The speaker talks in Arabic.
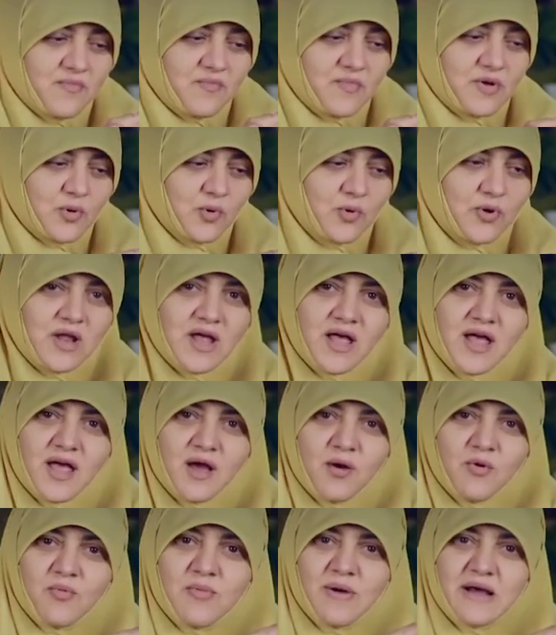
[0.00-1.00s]

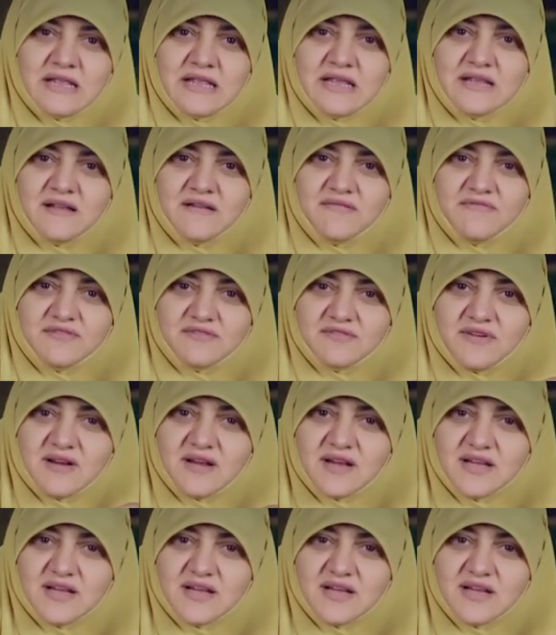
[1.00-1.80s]
بنقولها وبعدين الفطار